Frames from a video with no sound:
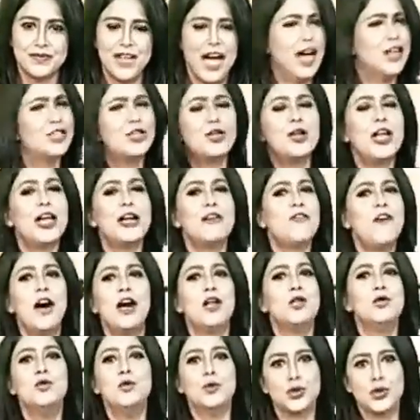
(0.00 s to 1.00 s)
আসলে এক
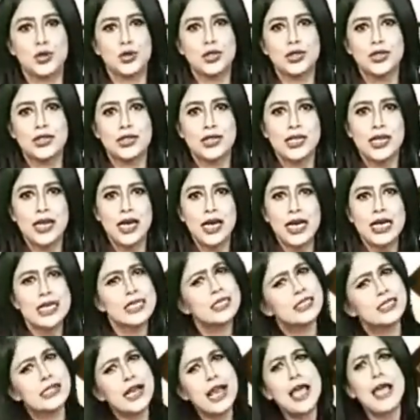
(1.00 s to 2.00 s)
ফানুষ
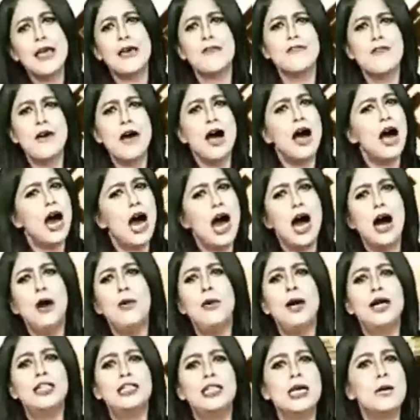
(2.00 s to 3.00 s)
স্রেফ
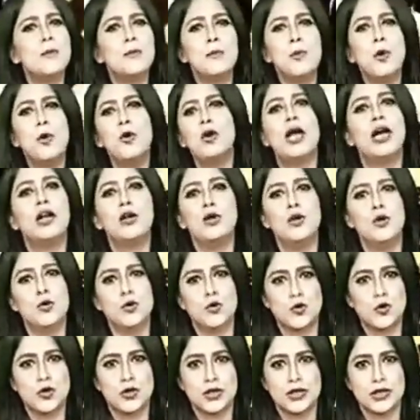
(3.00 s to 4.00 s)
হাওয়া দিয়ে ফোলানো
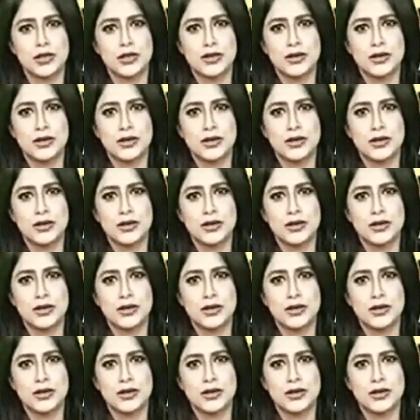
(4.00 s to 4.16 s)
হচ্ছে